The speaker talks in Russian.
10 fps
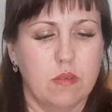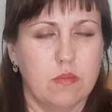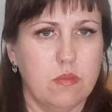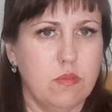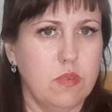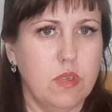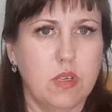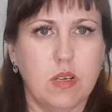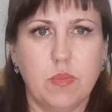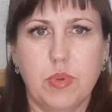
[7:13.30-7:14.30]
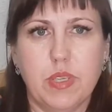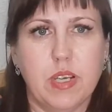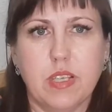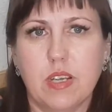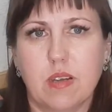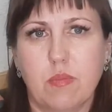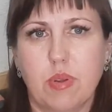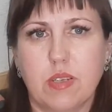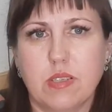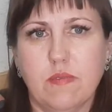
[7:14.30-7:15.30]
Ну и как бы я не
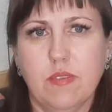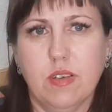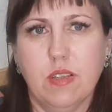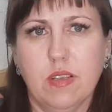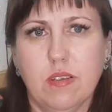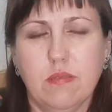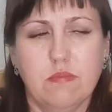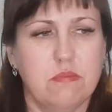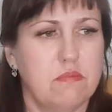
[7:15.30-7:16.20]
комплексовала,